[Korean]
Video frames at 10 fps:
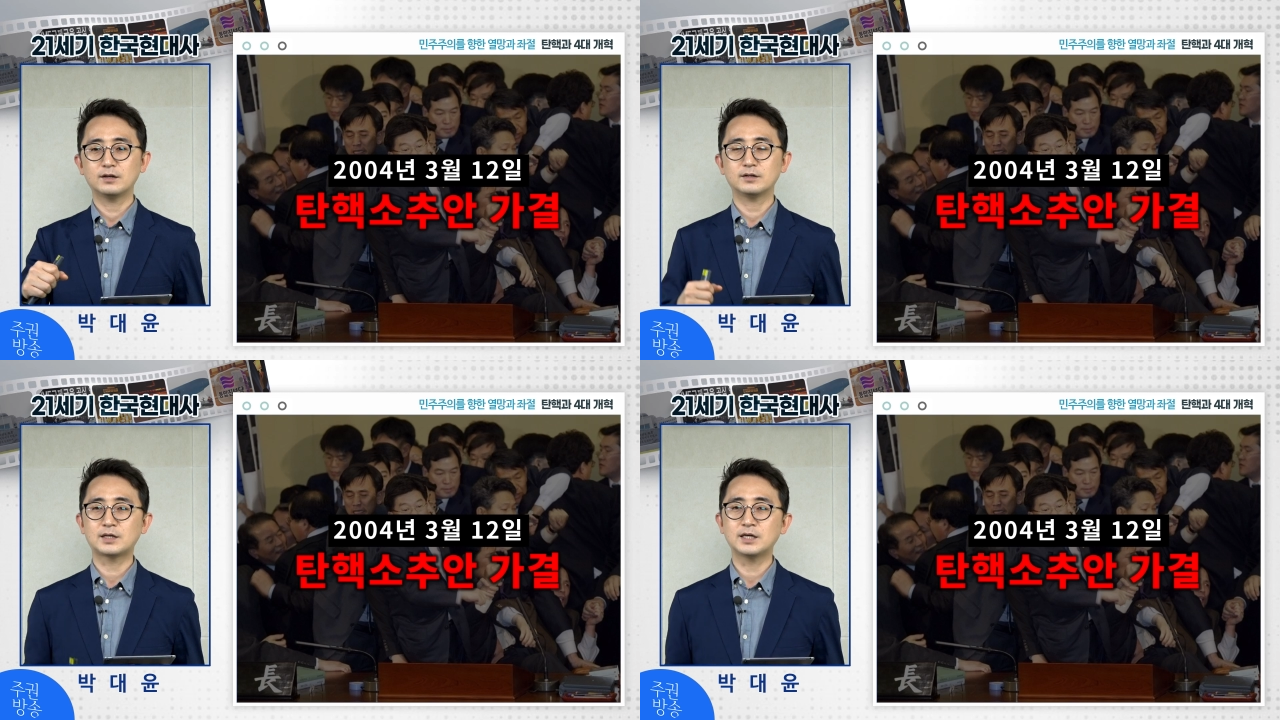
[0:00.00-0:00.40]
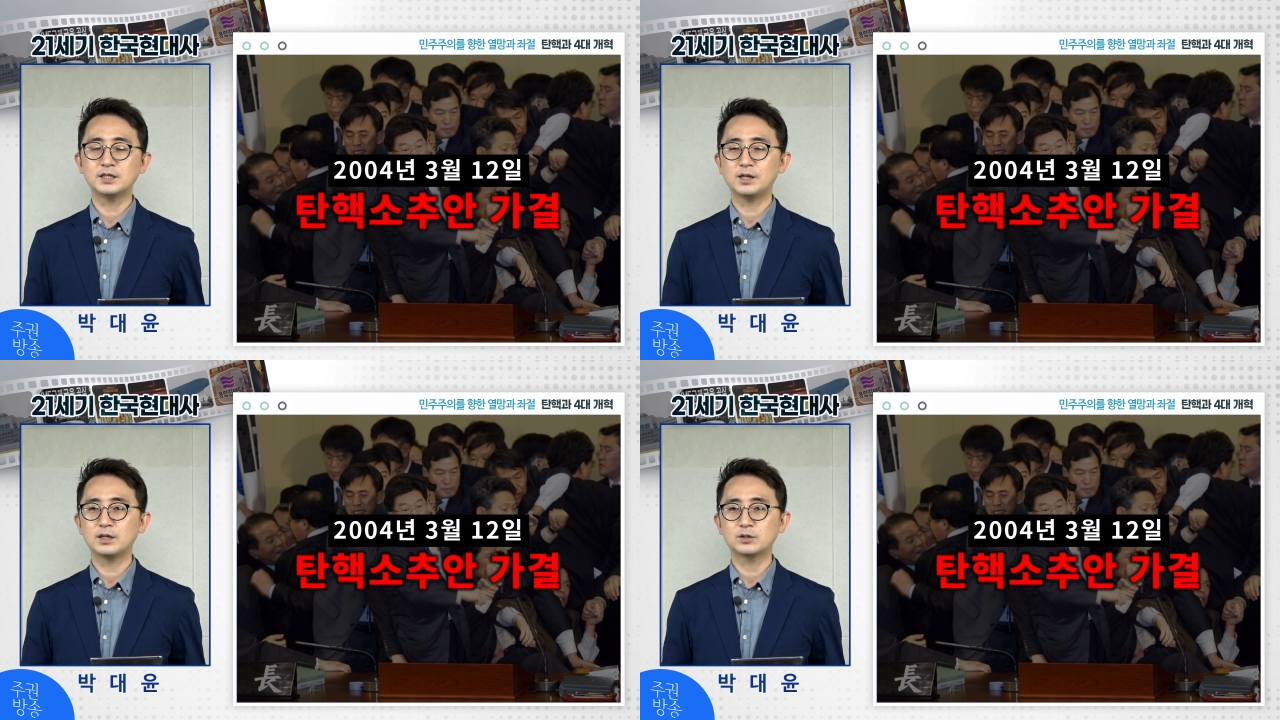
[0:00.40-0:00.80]

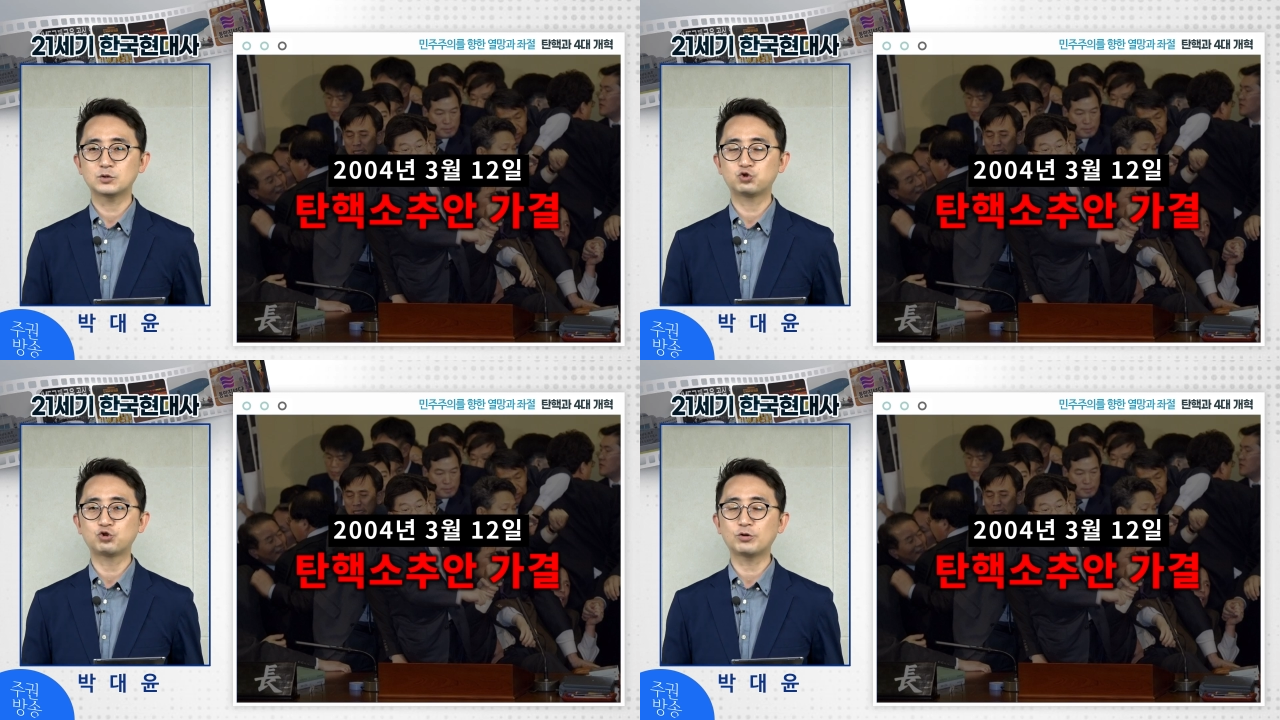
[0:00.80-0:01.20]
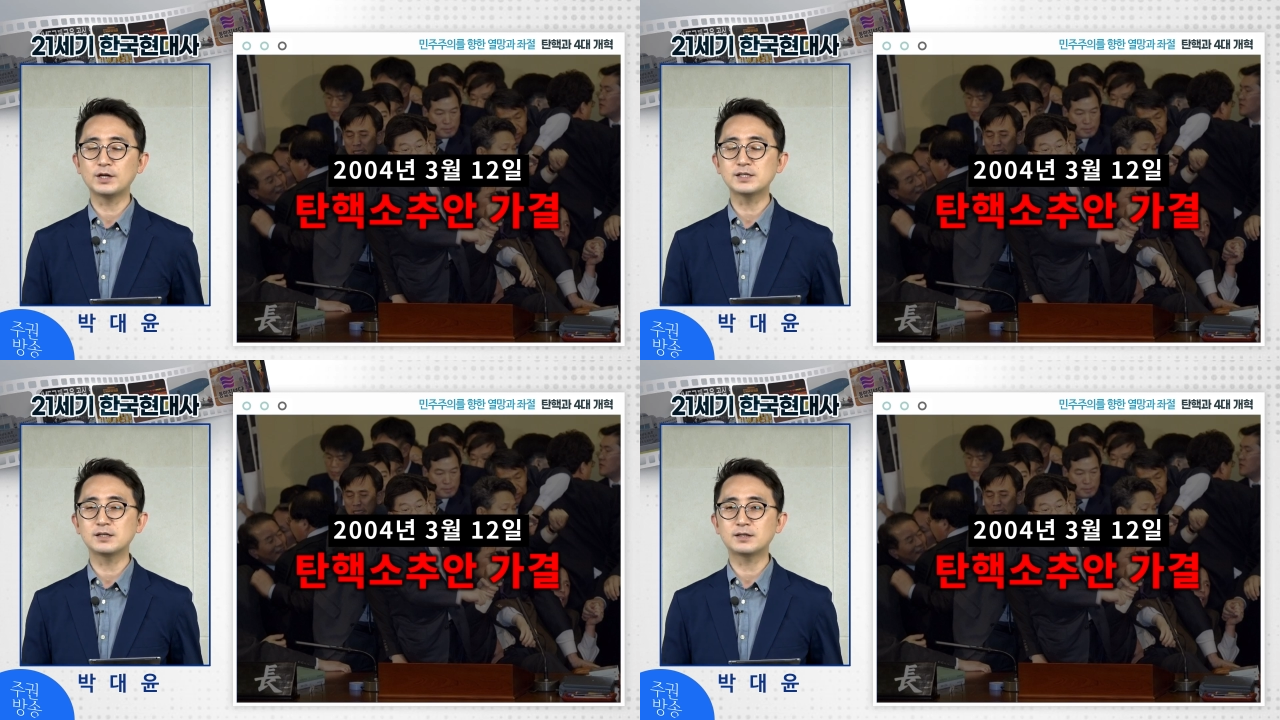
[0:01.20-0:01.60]
자기들이 주도를
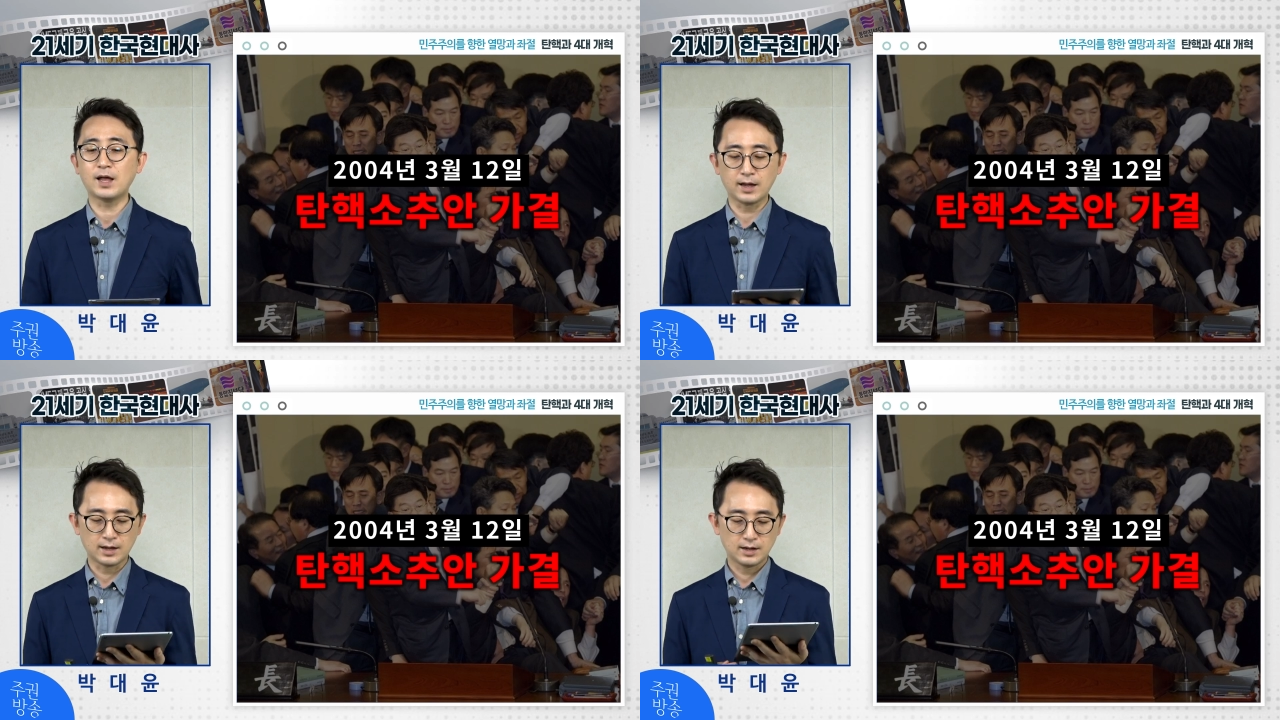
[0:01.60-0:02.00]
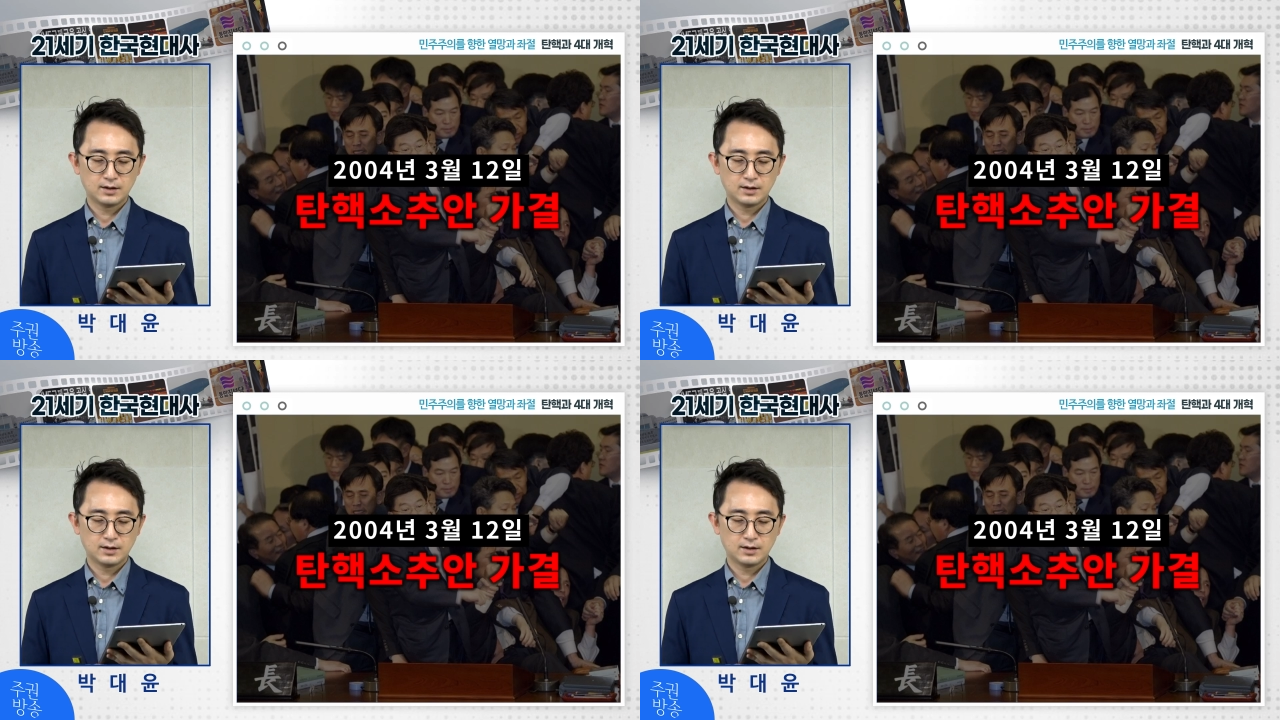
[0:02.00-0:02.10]
했을 때